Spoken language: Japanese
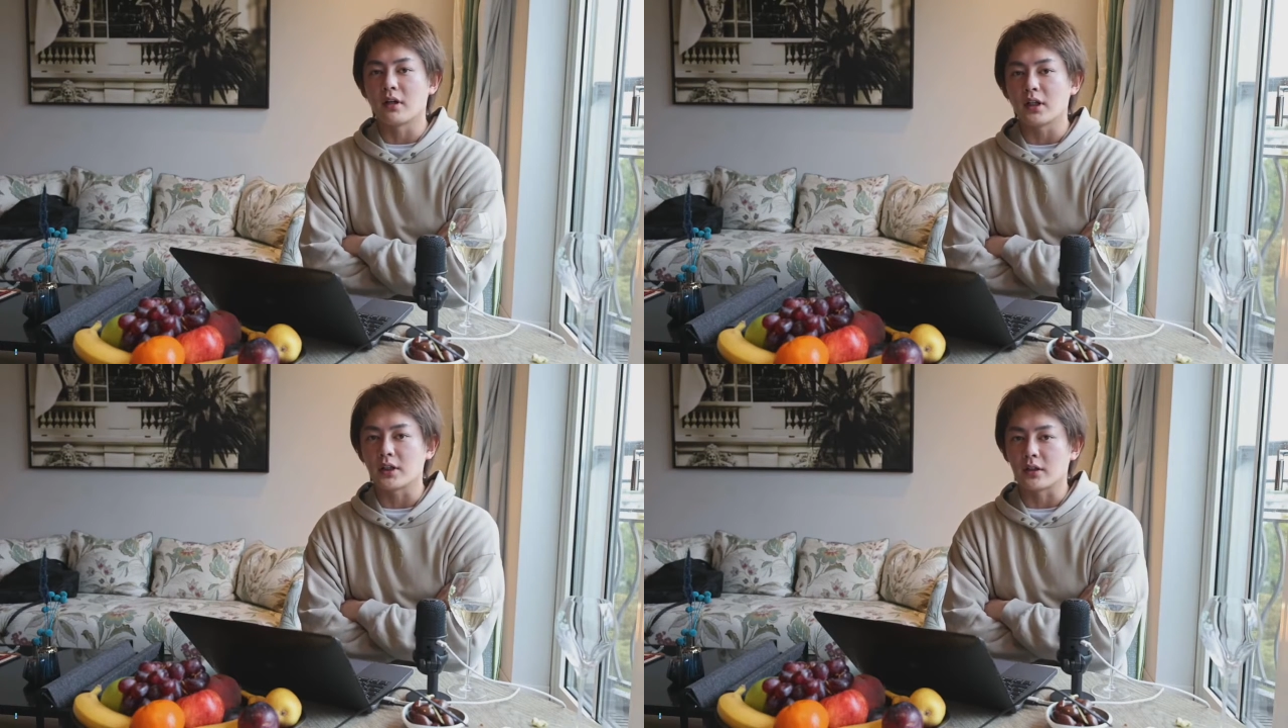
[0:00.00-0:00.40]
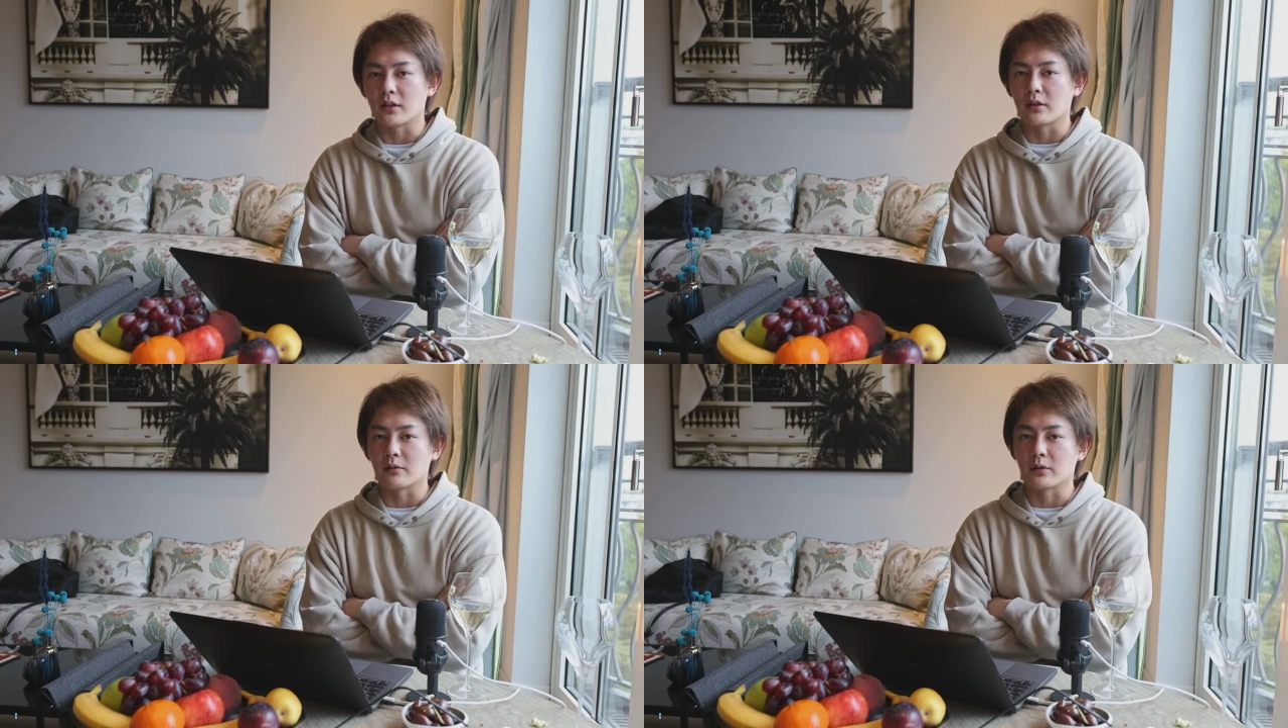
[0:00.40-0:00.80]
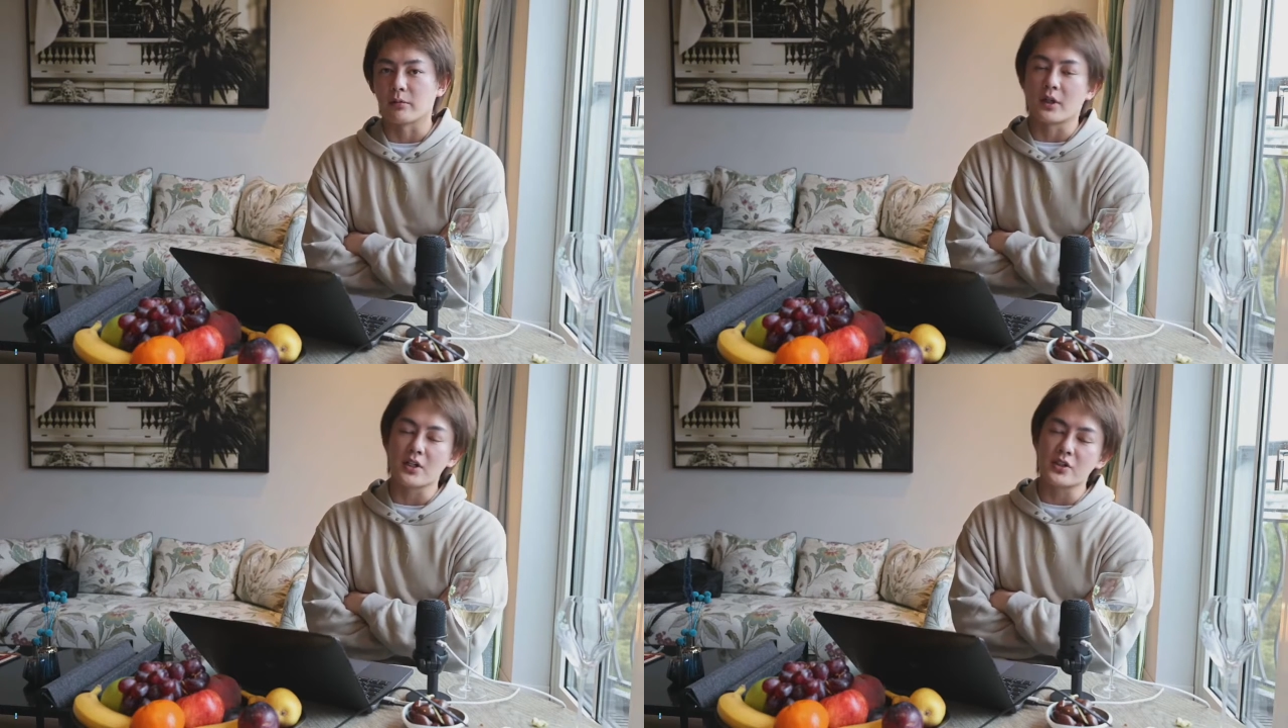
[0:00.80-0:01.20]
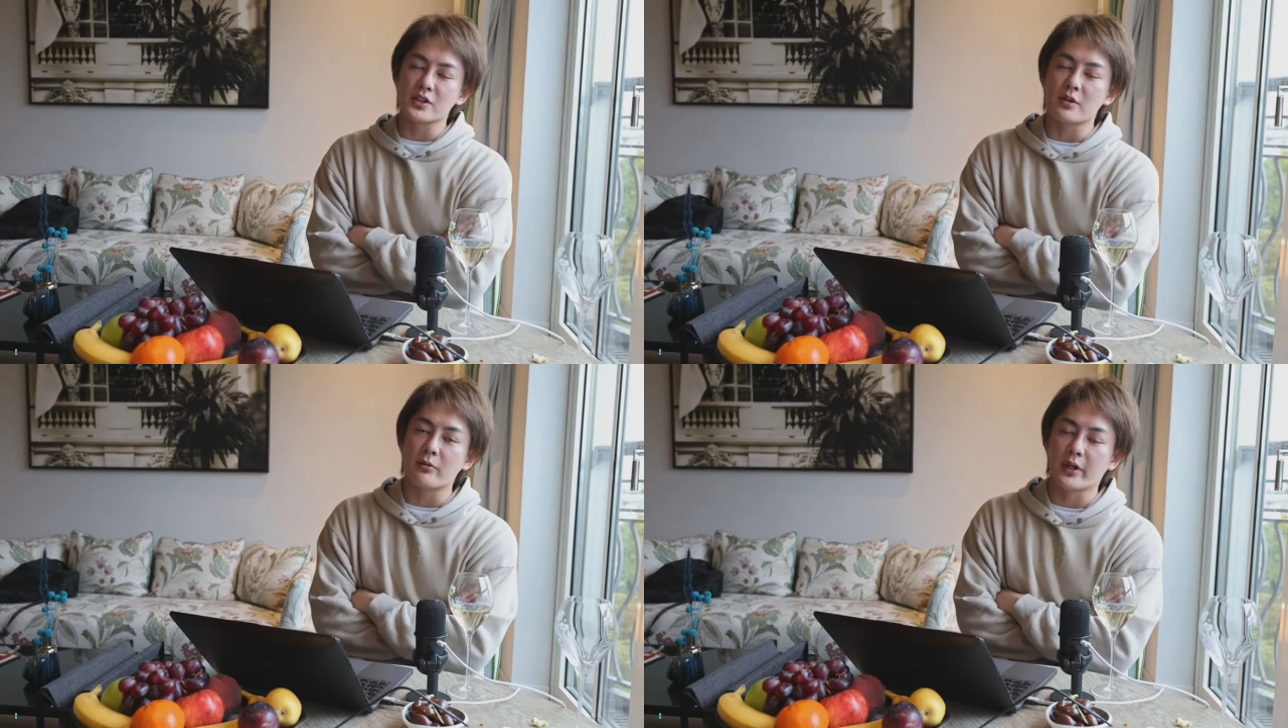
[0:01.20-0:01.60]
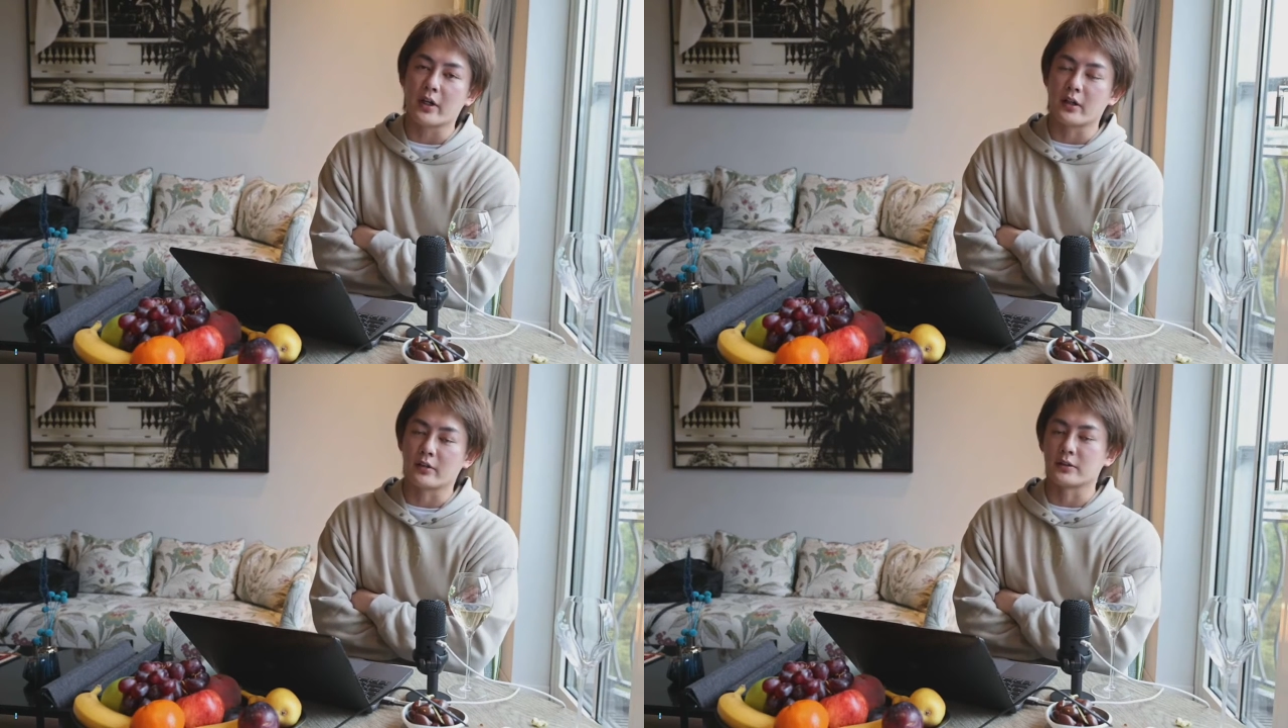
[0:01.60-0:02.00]
えてんだなと思って僕感心した思い
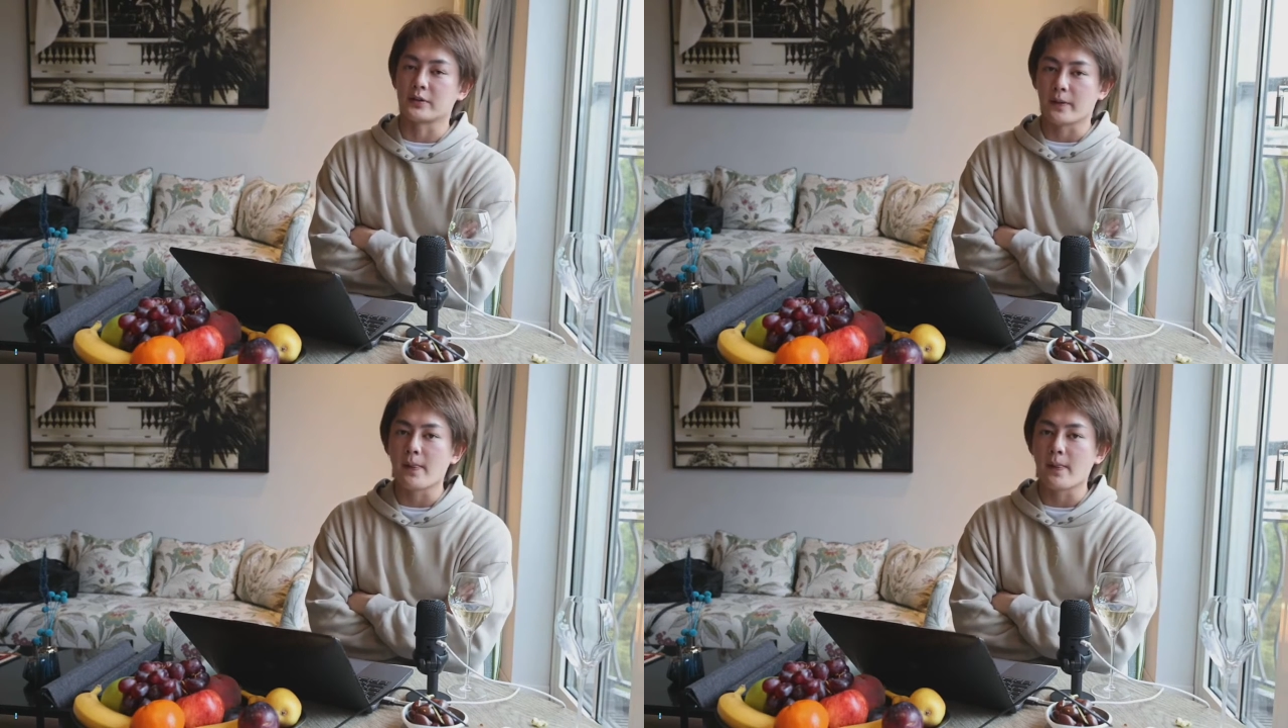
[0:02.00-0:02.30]
があるんですよね。